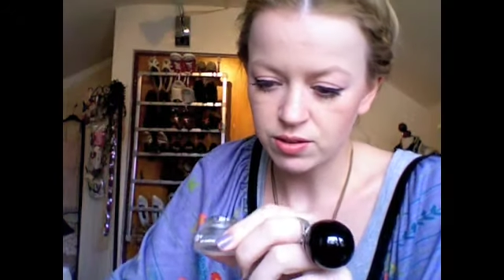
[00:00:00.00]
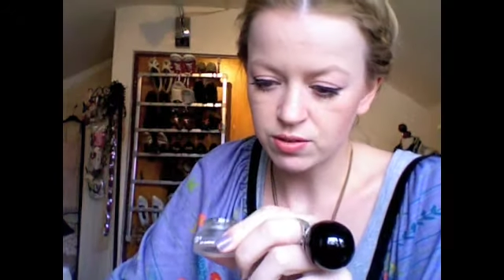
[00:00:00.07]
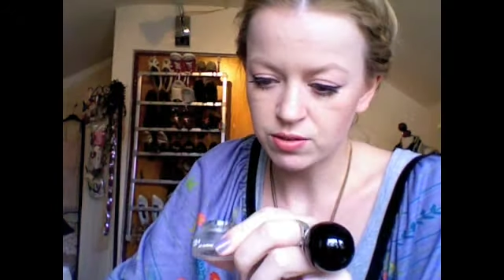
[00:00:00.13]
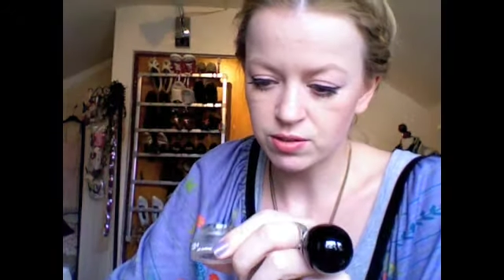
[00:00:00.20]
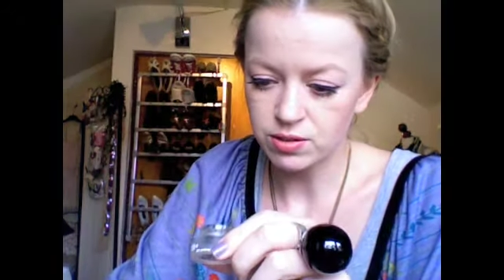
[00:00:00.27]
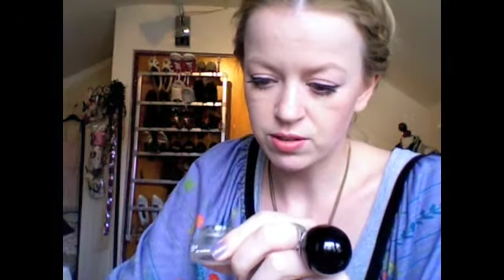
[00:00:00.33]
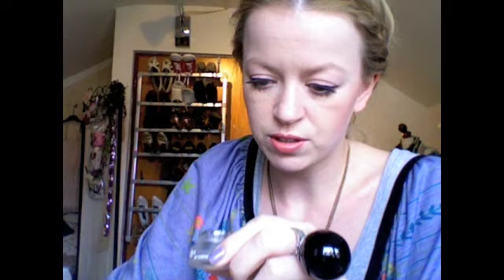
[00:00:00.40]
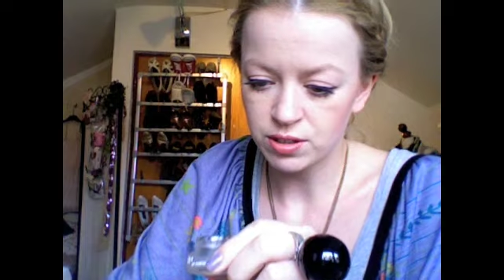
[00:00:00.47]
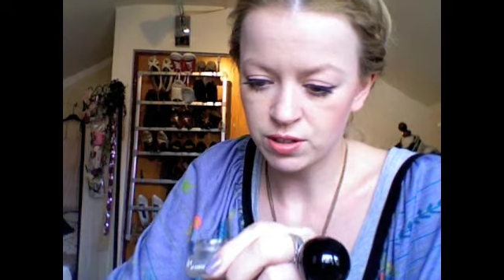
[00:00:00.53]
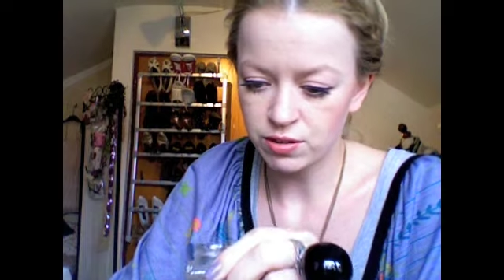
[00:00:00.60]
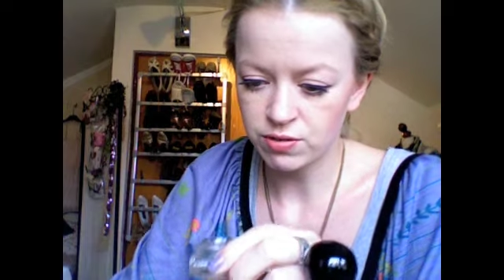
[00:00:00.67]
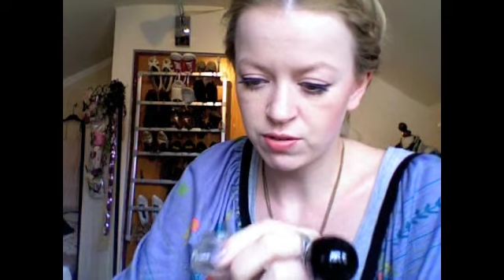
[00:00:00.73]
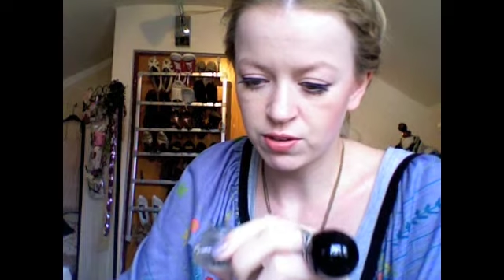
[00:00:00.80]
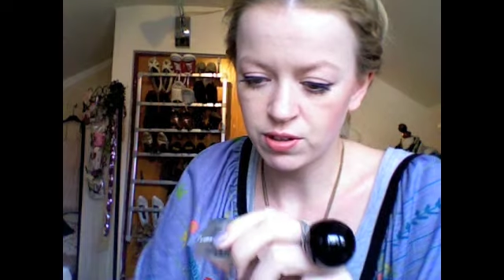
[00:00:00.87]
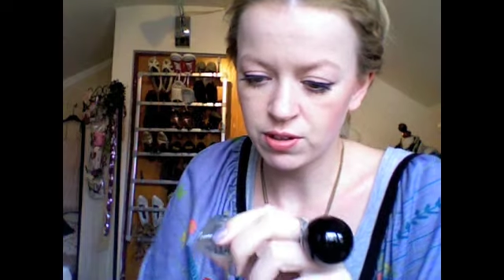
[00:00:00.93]
Und
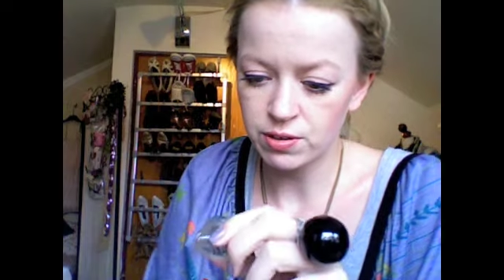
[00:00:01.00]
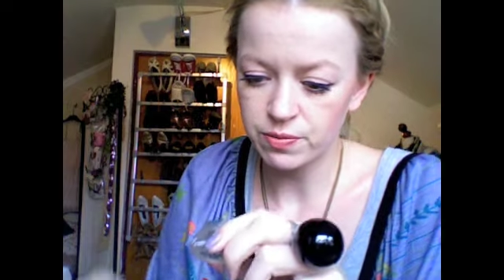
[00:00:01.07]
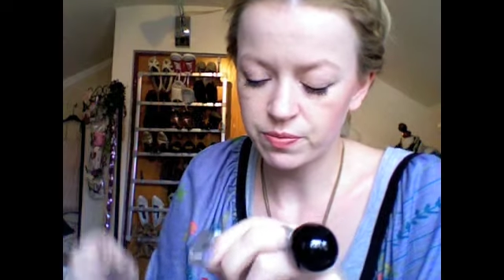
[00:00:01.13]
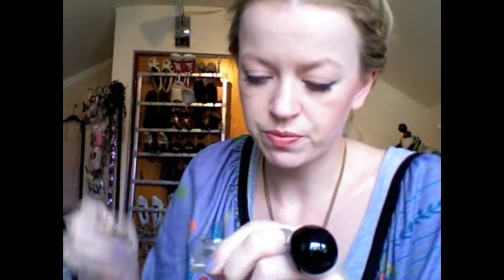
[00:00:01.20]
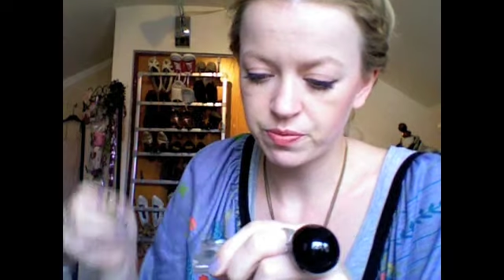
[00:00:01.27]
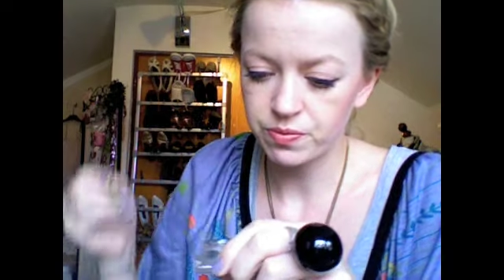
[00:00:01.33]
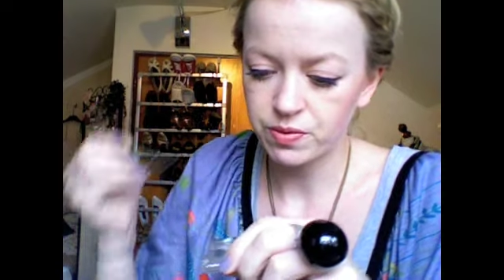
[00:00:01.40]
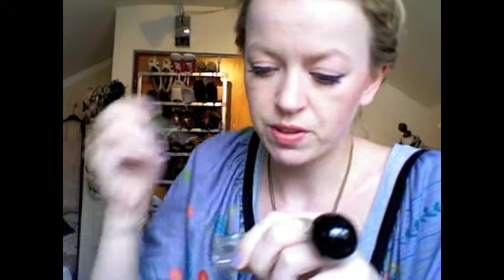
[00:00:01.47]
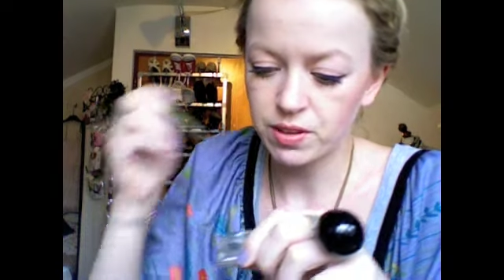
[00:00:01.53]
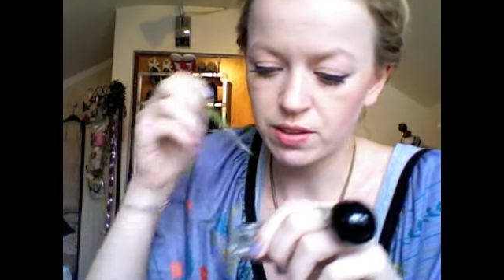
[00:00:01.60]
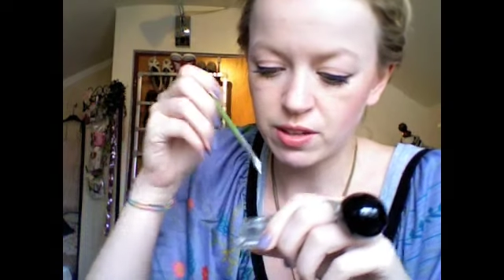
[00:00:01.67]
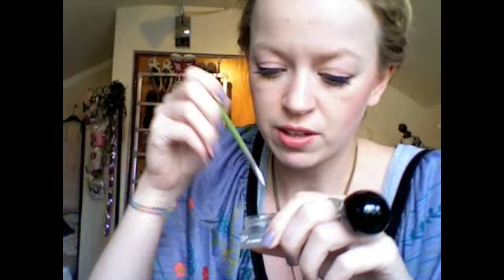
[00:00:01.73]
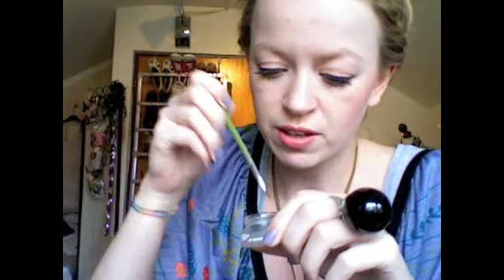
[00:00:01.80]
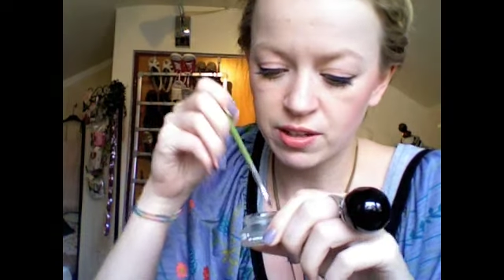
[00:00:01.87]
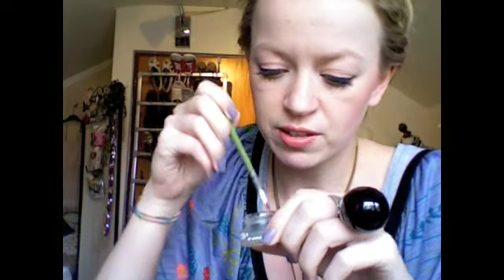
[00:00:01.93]
irgendwie,
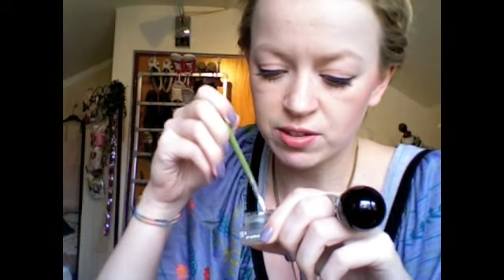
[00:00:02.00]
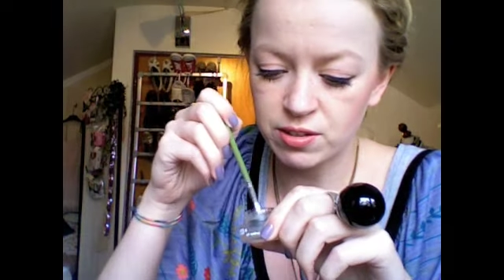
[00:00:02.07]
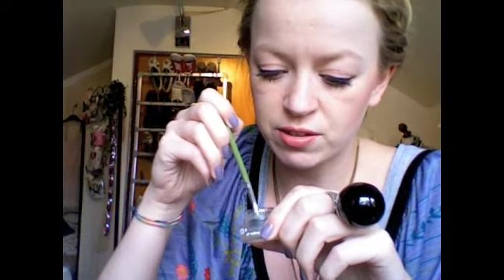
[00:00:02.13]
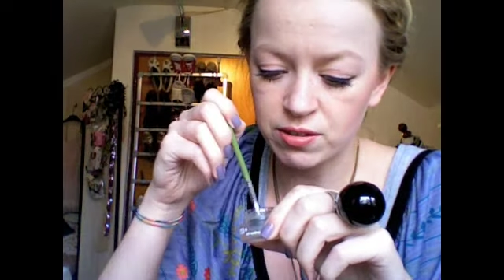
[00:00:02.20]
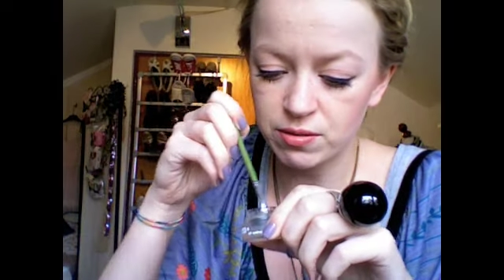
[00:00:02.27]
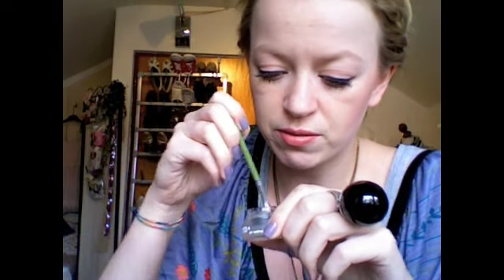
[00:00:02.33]
also ich...